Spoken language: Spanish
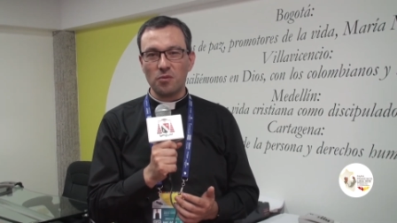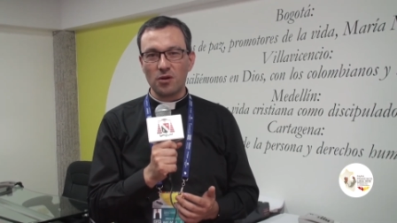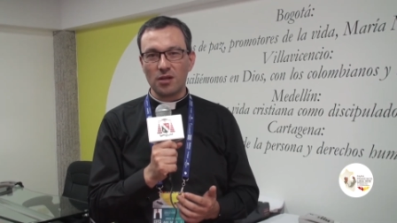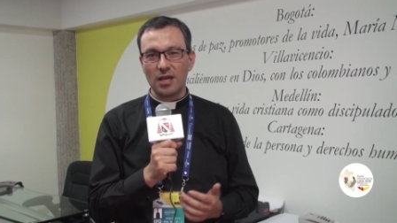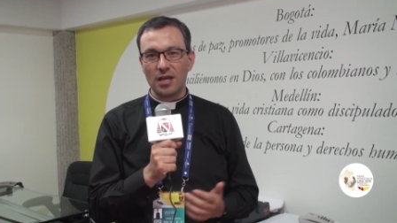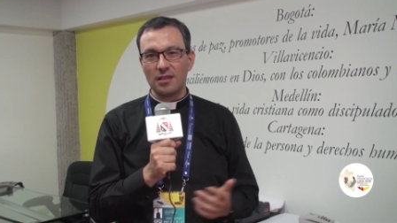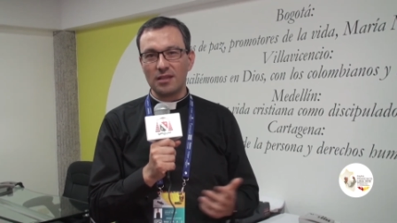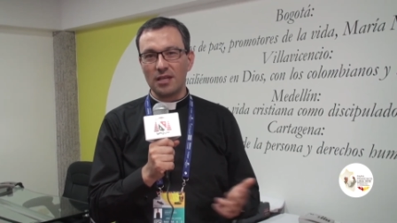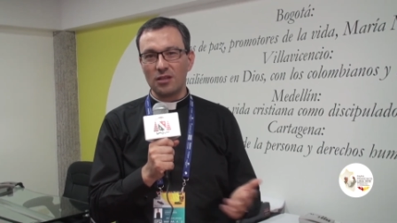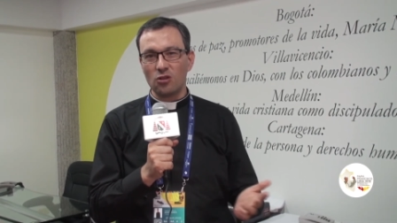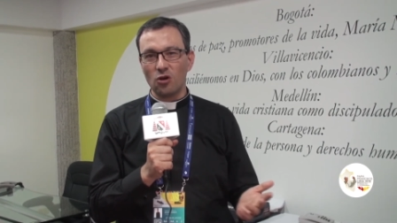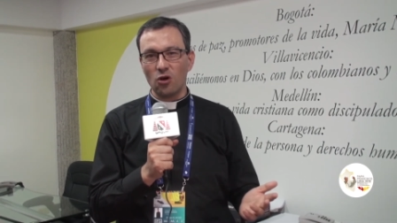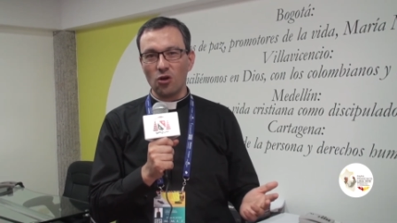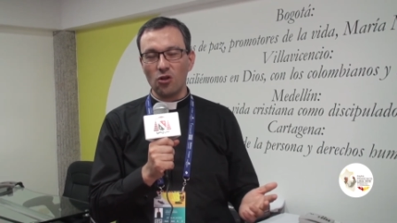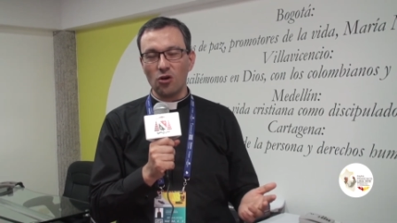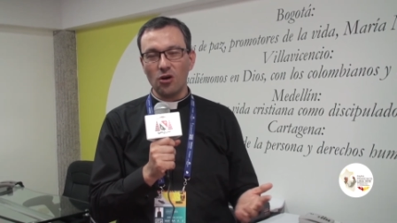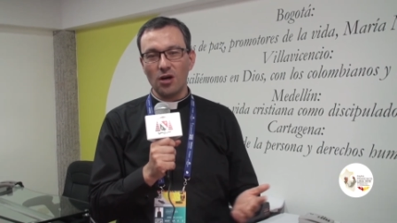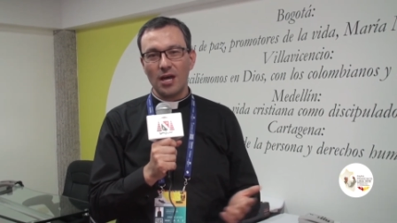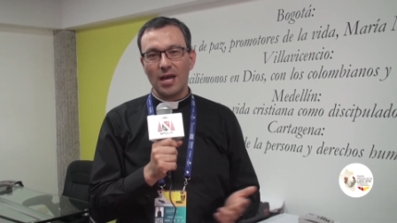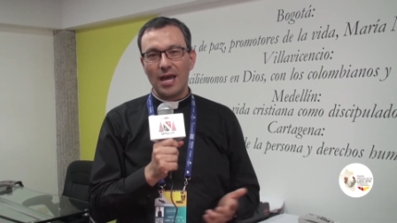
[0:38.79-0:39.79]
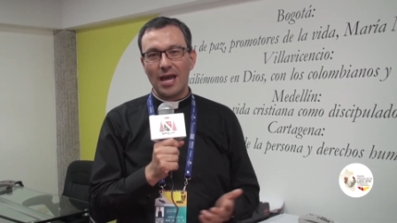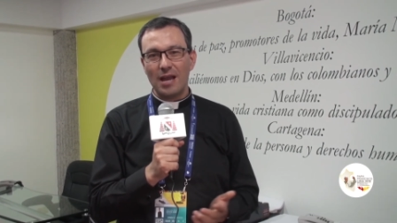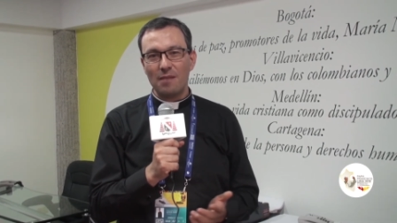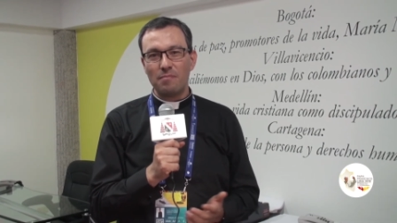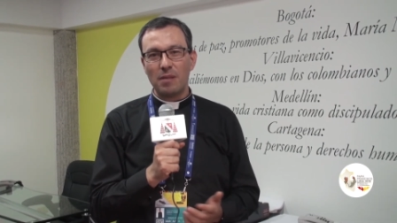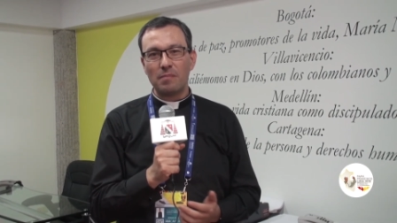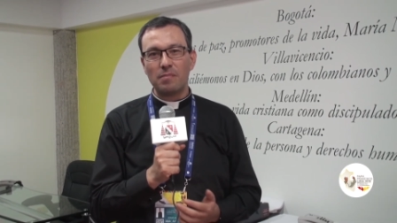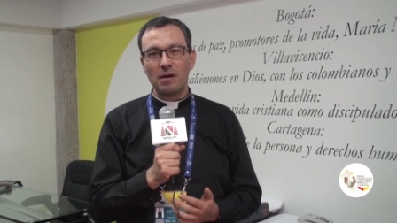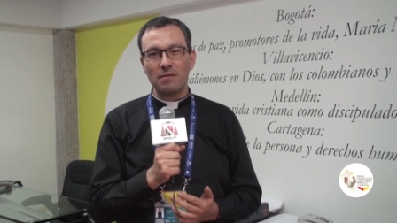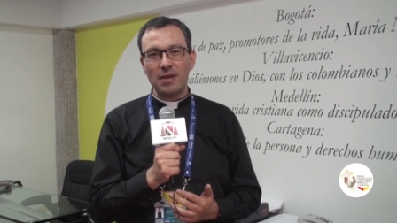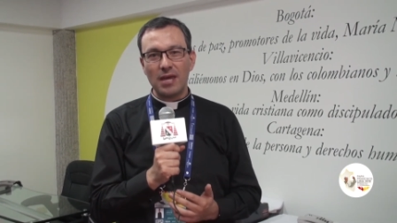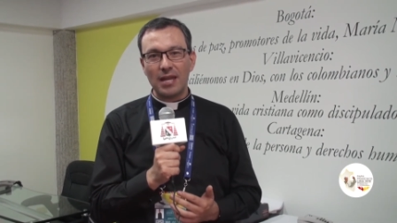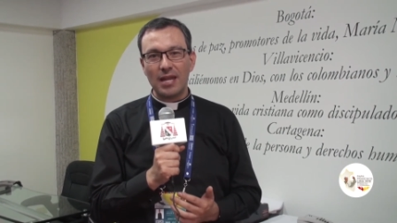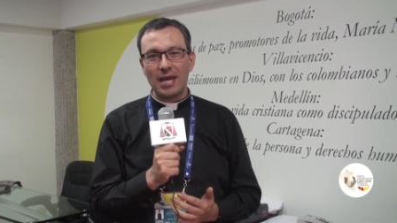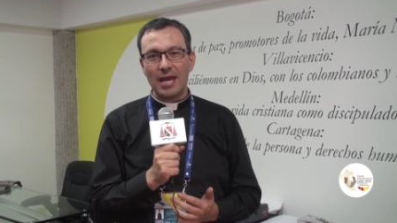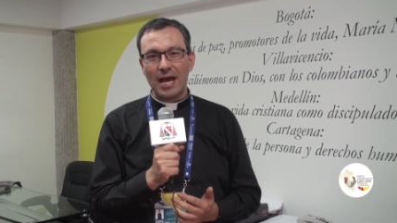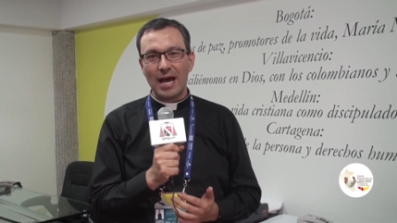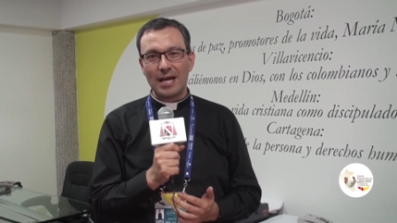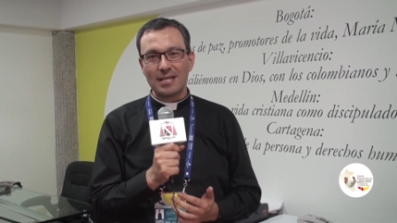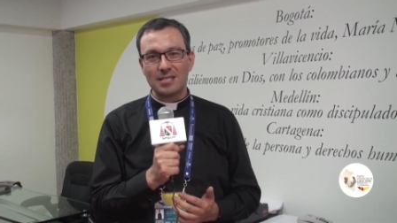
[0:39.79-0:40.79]
porque ante todo el Papa
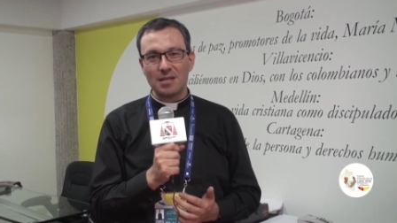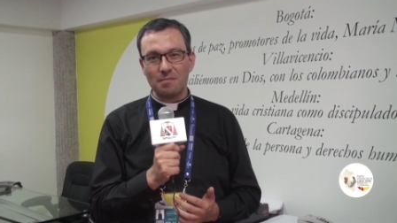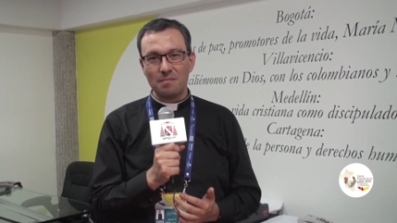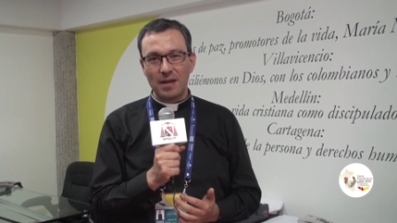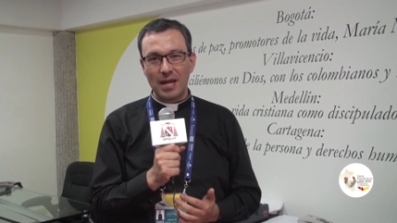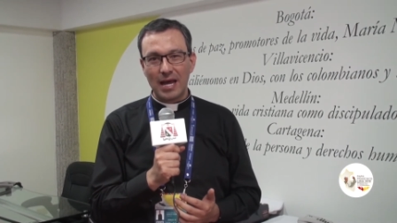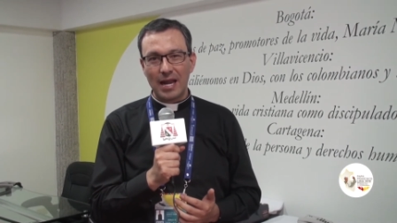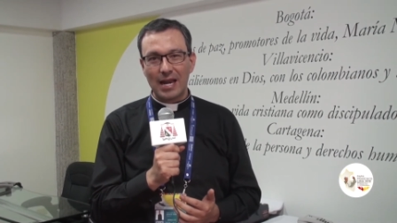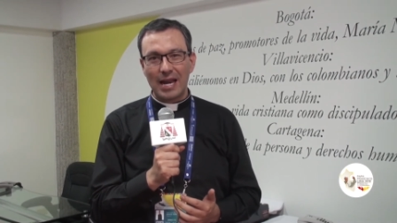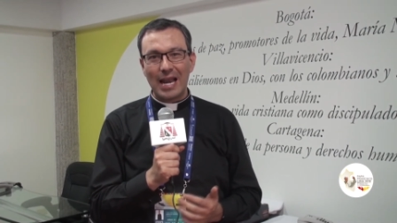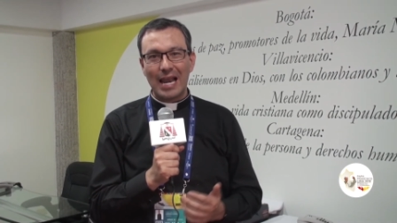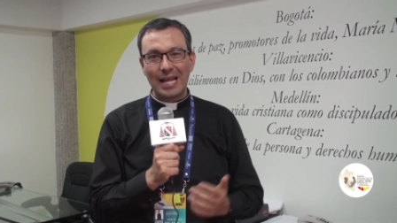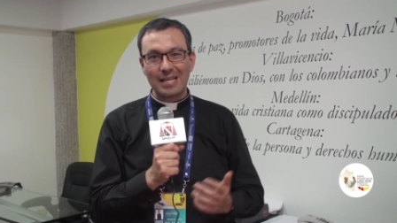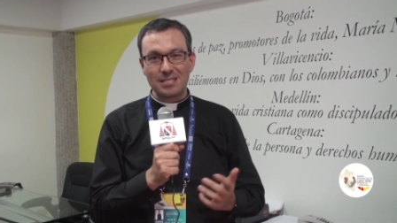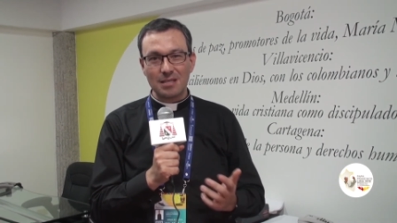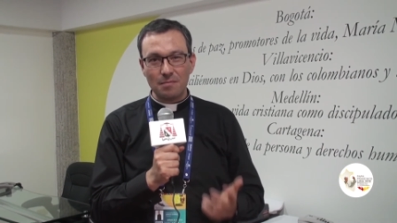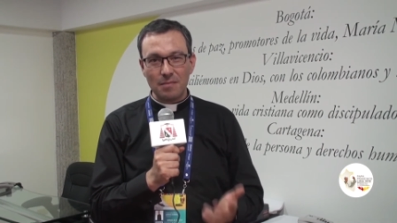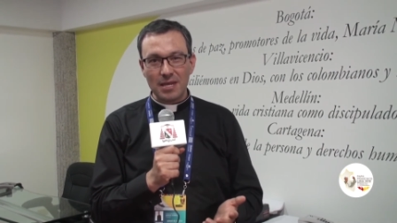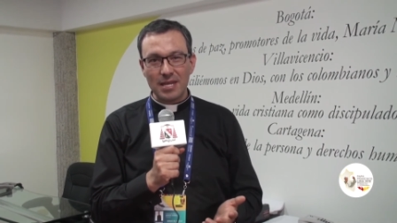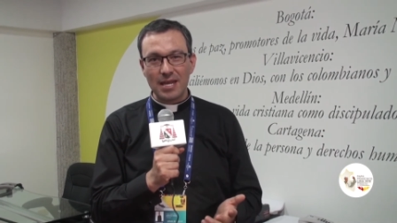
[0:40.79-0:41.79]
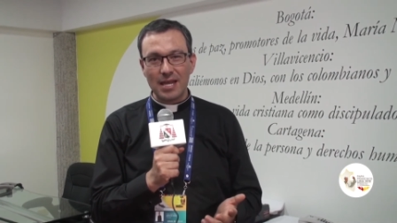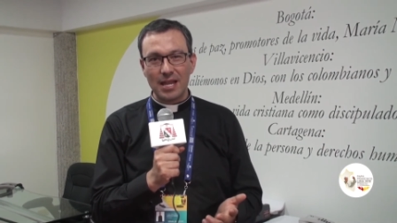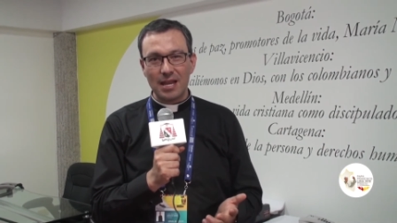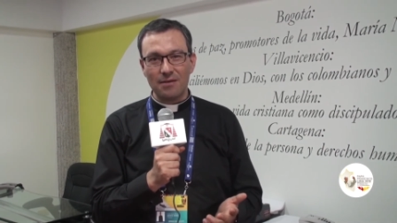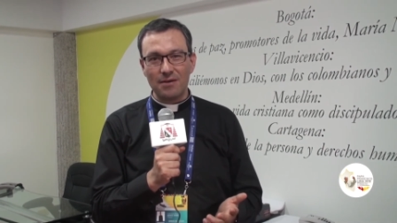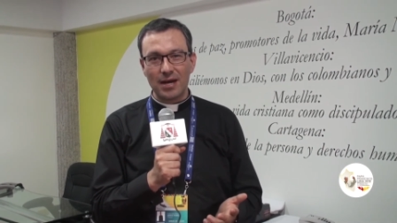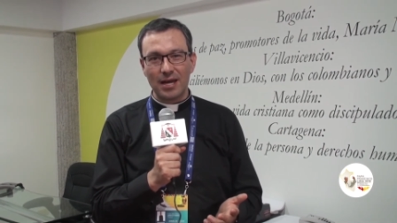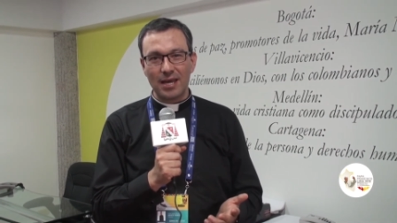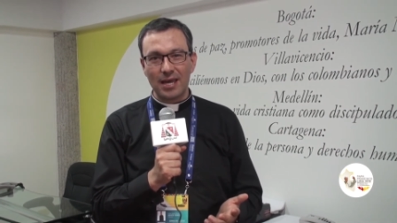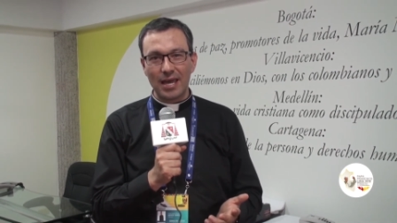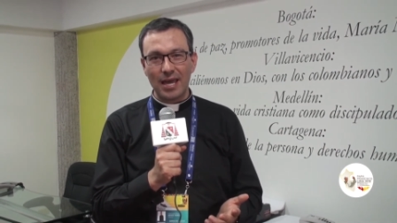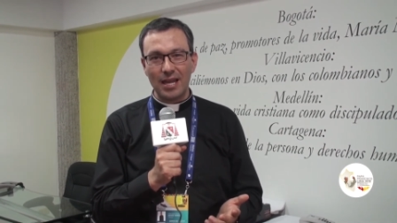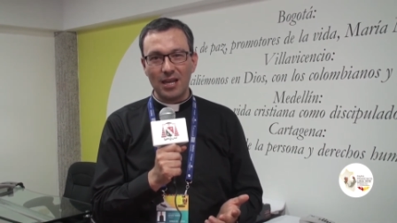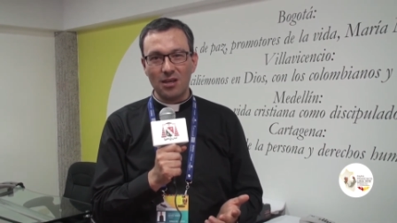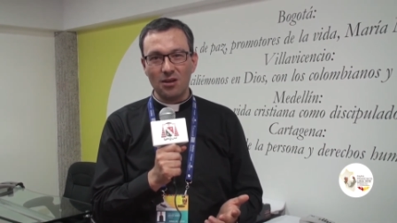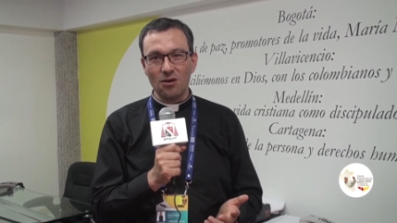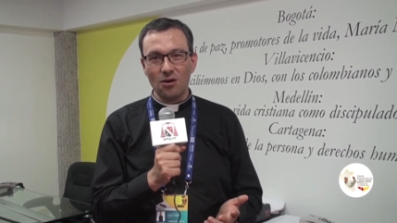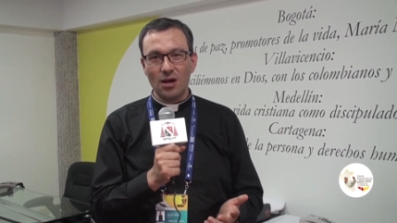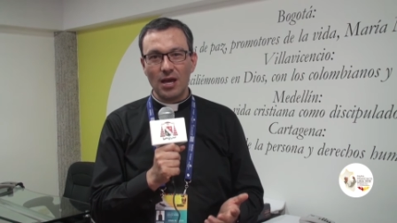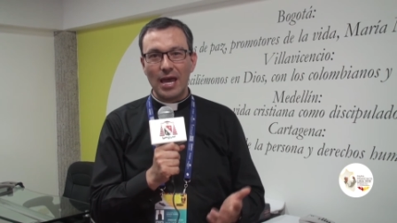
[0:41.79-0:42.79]
viene a sembrar la semilla del
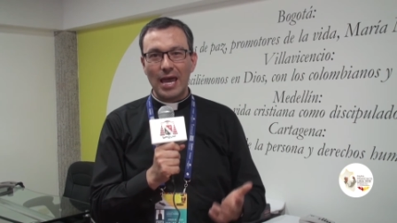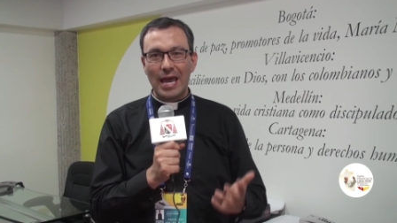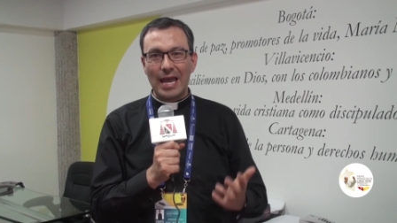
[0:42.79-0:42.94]
Evangelio